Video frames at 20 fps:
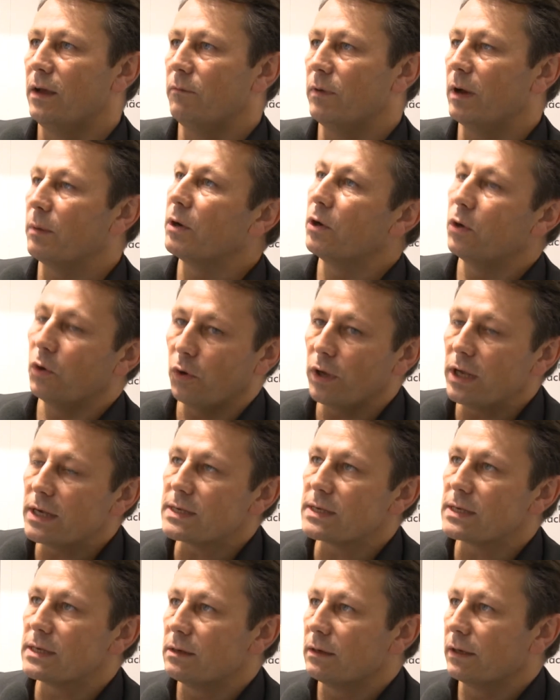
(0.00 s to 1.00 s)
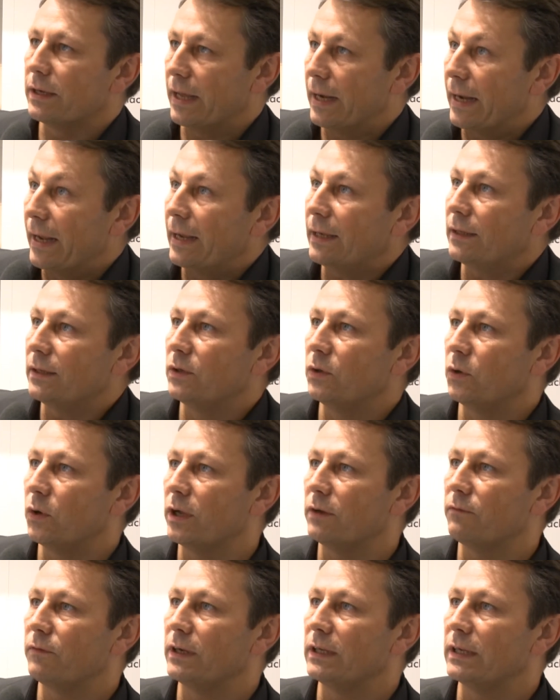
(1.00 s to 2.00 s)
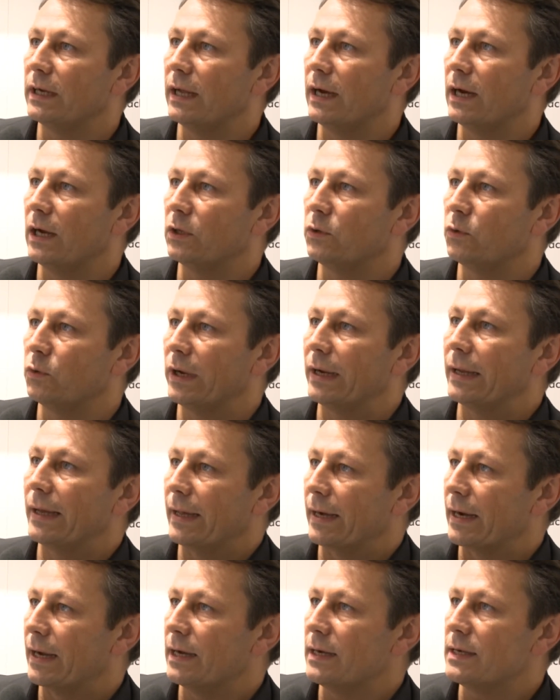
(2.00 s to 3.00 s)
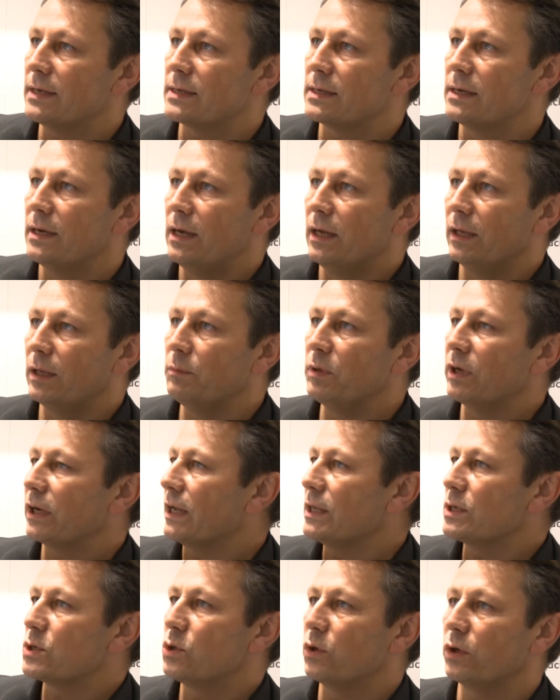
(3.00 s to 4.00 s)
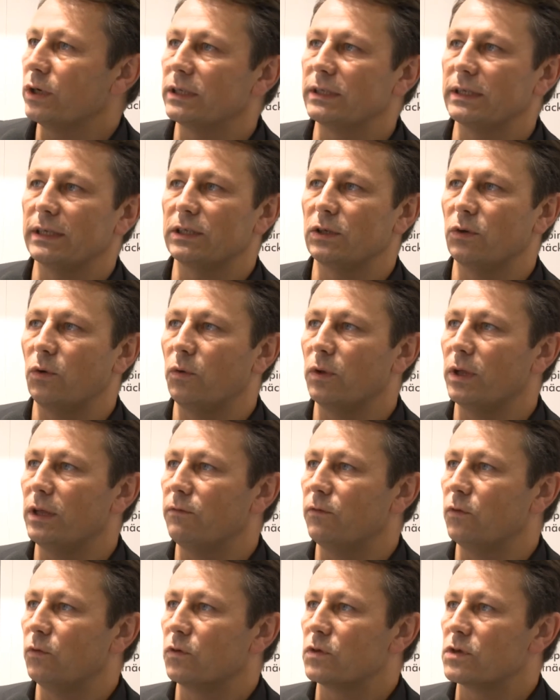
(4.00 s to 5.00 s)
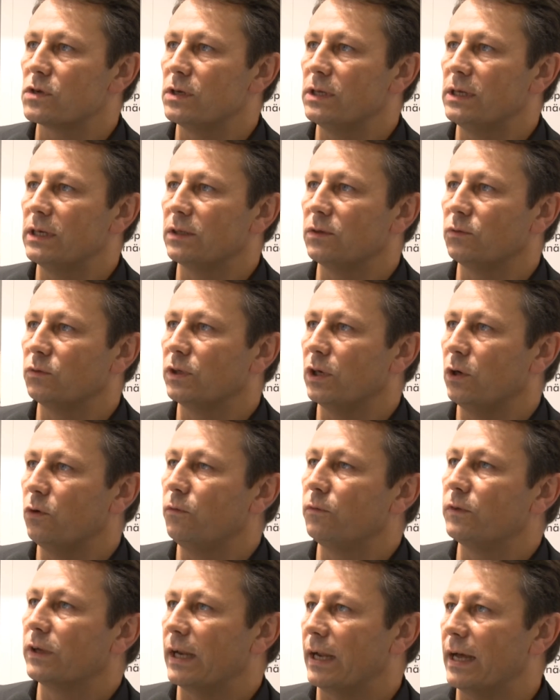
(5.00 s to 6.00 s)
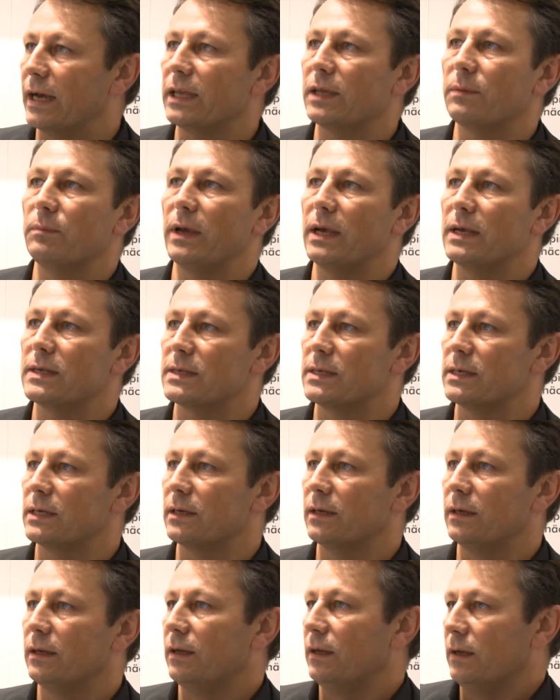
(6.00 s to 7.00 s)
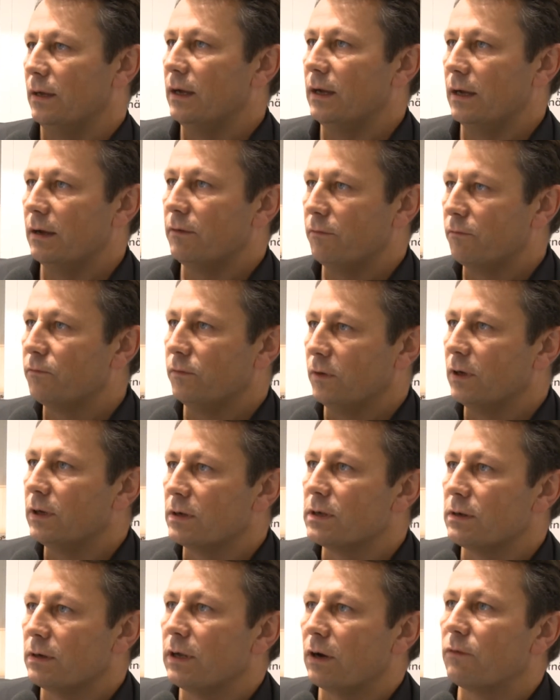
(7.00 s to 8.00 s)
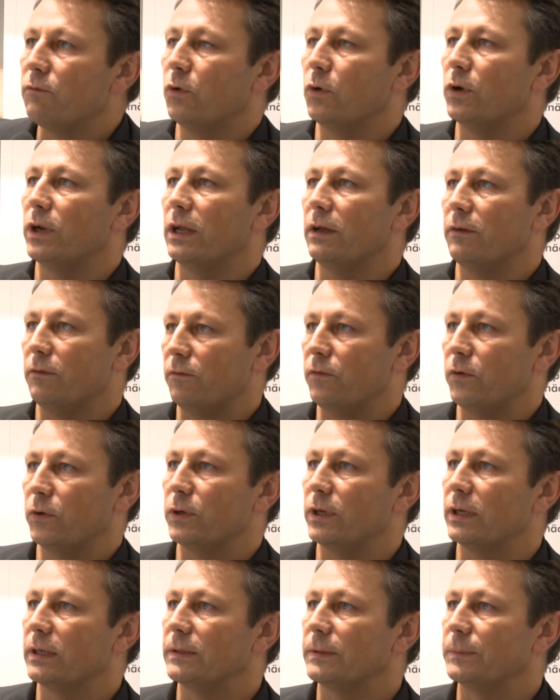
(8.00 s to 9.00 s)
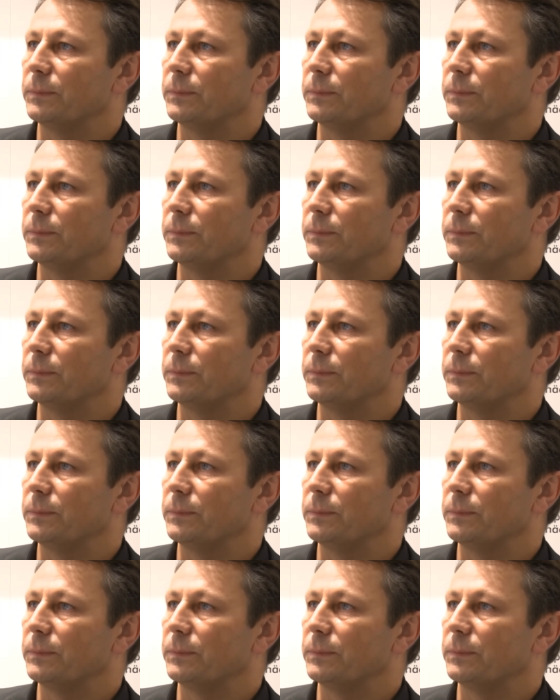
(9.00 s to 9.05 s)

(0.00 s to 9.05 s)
Wir haben ein neues Gerät, ein neuer Ventilator, ein Kreis, der mit ganz neuer Technologie funktioniert und die Luft gleichmäßig äh, äh nach vorne fördert.